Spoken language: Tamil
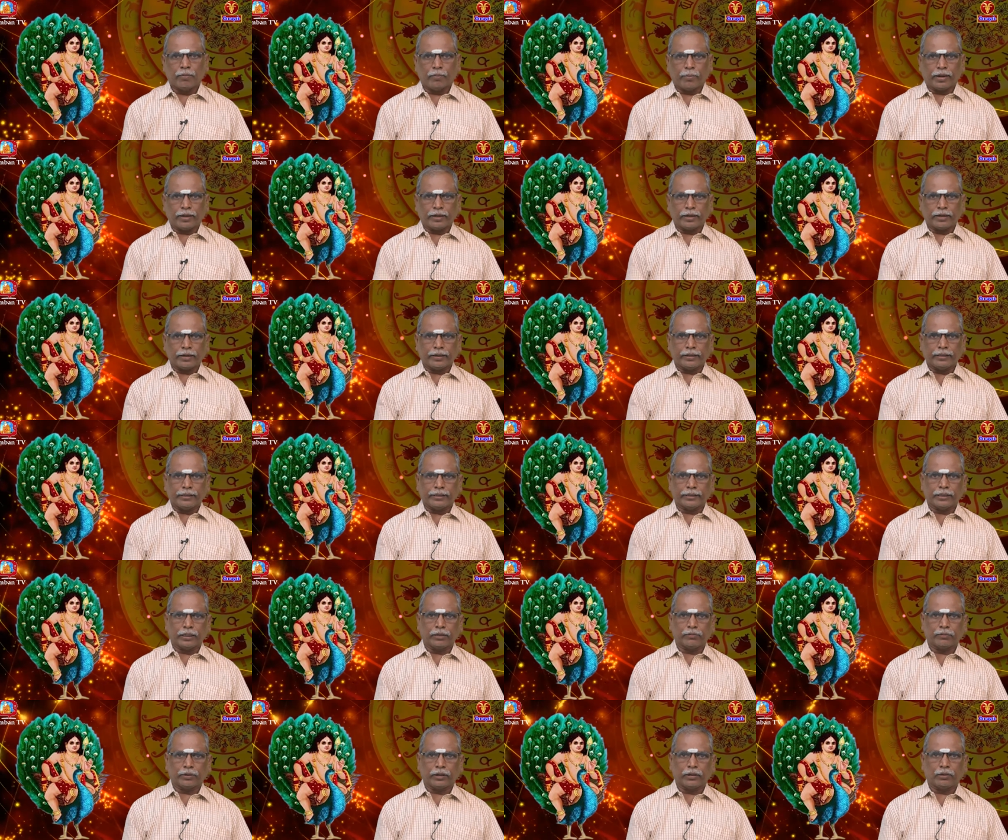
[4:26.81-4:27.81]
மங்கள
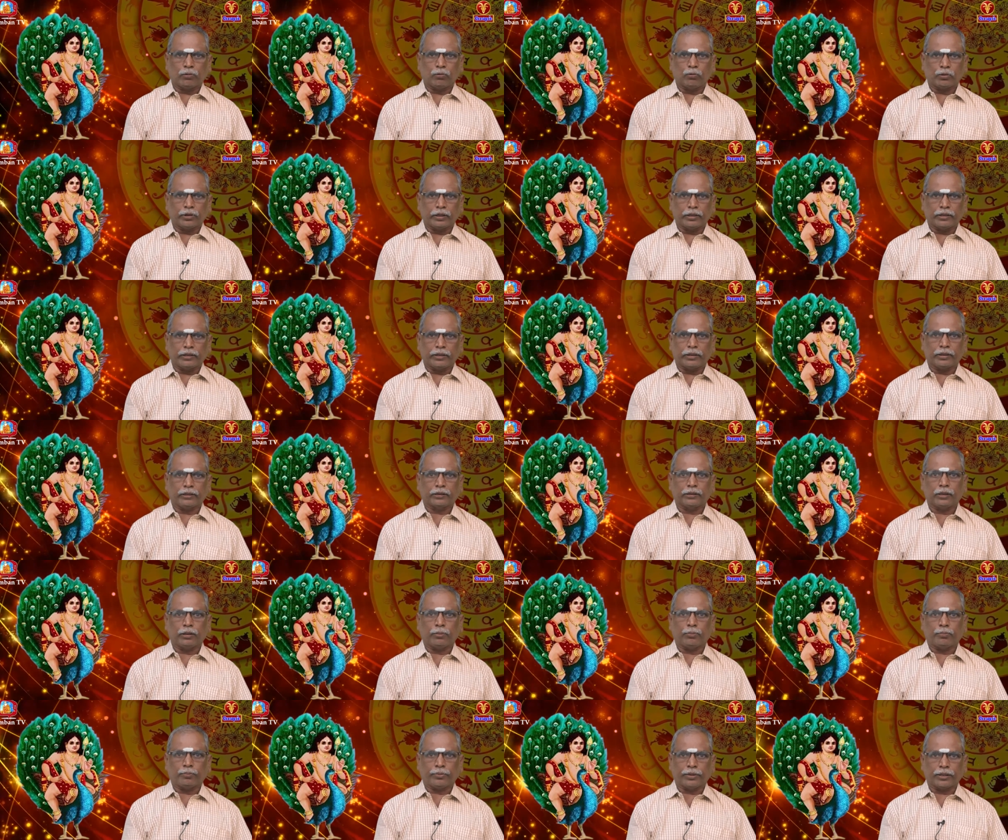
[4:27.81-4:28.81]
நிகழ்வுகள் உங்கள்
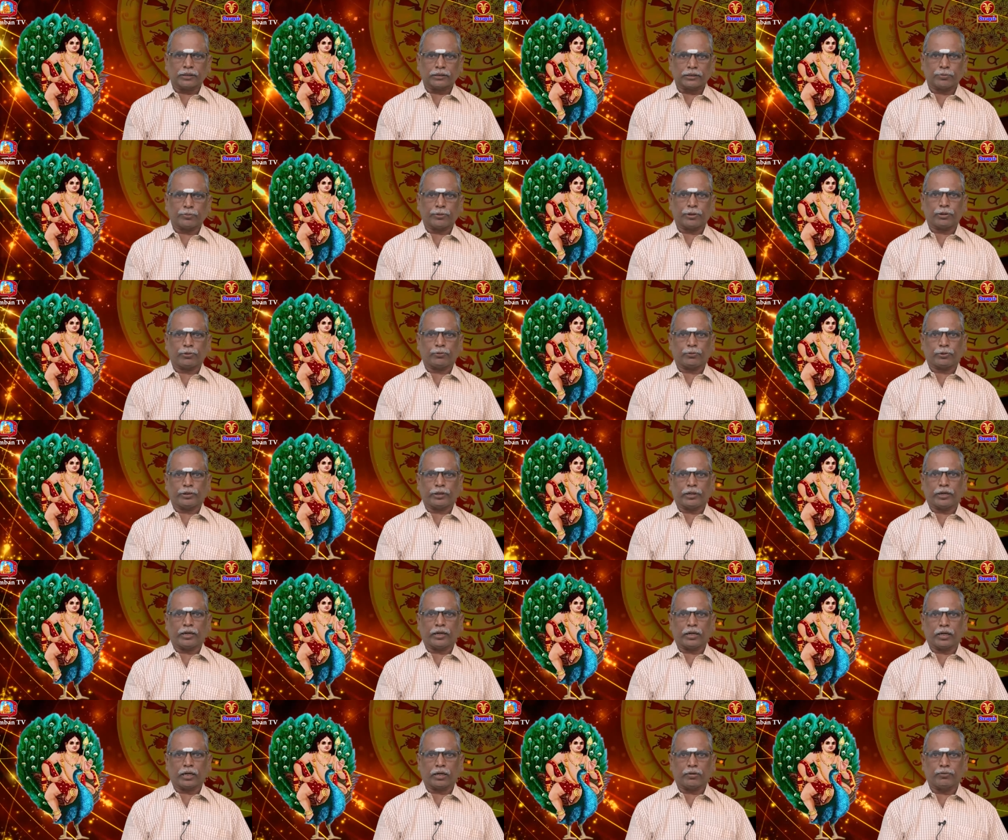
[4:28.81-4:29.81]
இல்லத்தில் பேசப்படக்கூடிய
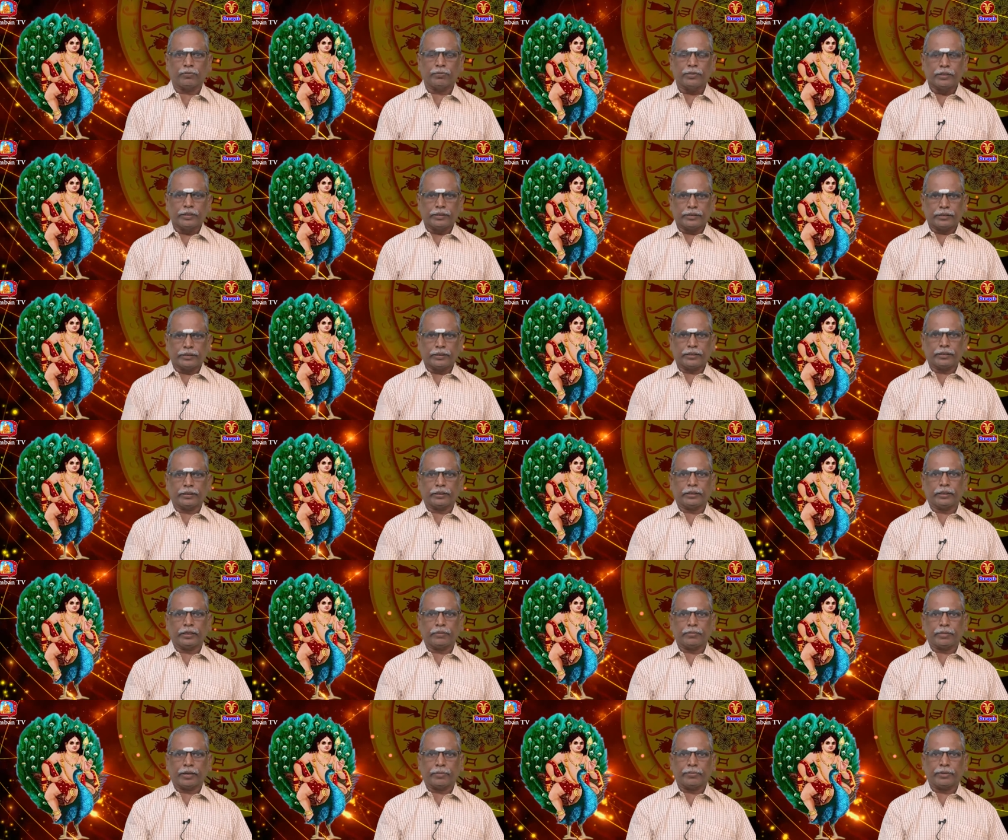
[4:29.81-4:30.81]
நாளாகவும் இன்றைய
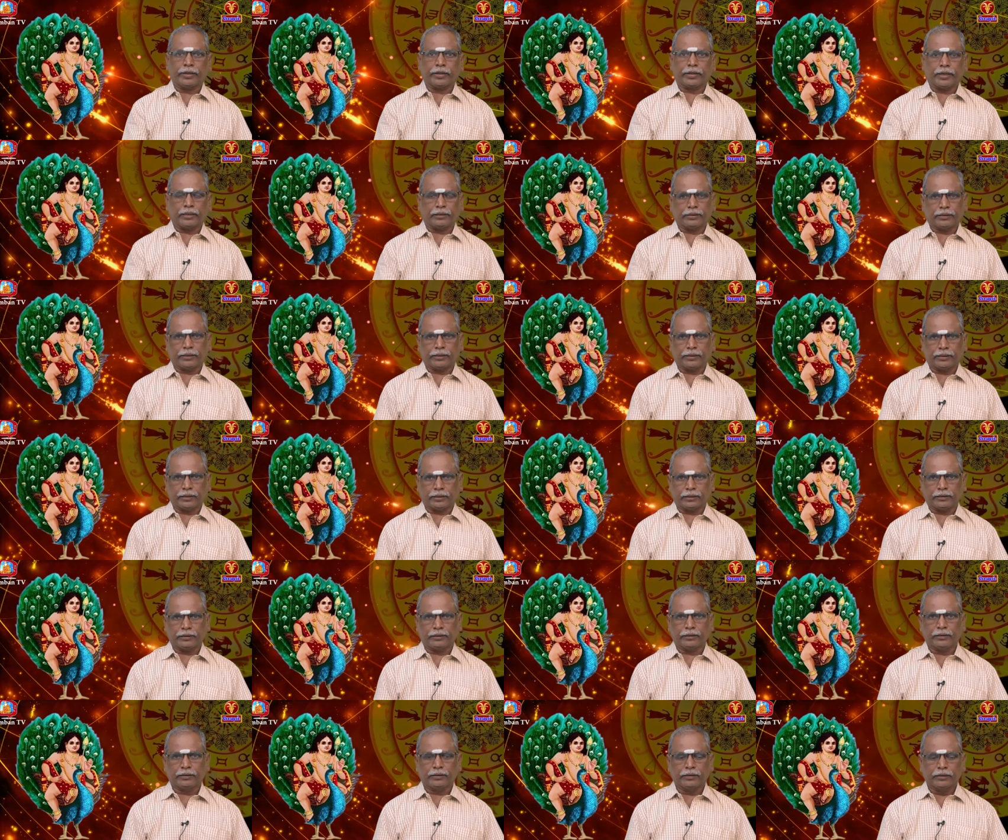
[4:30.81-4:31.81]
தினம் அமைய
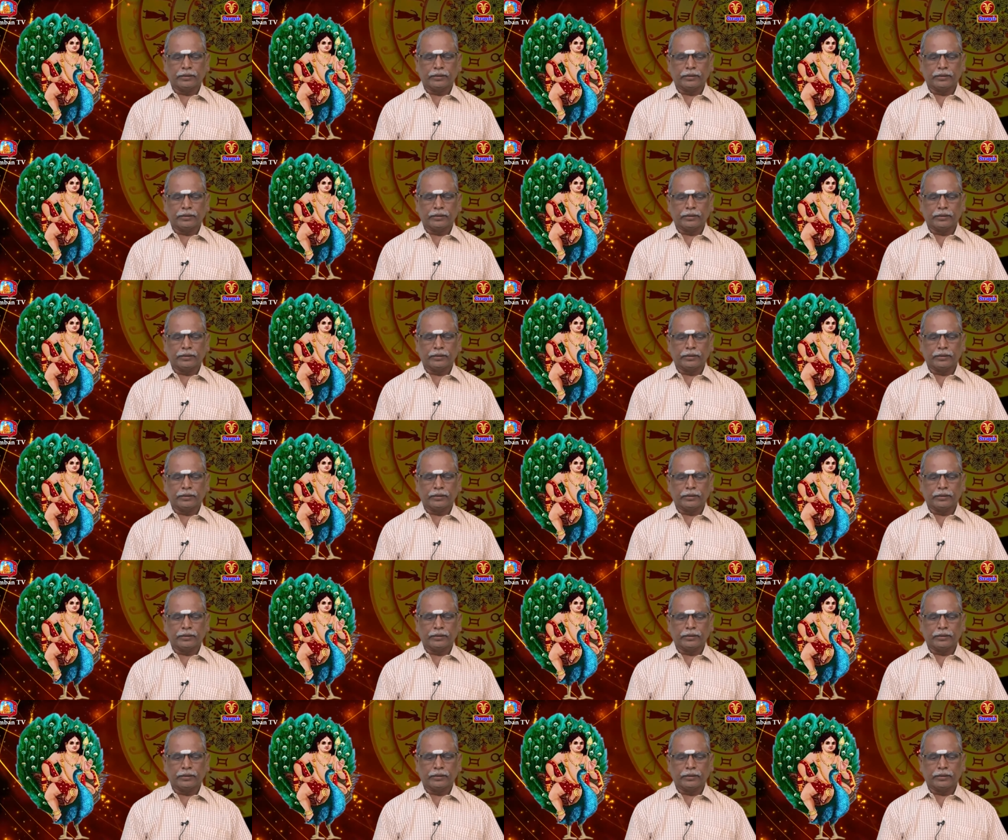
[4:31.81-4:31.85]
காத்திருக்கிறது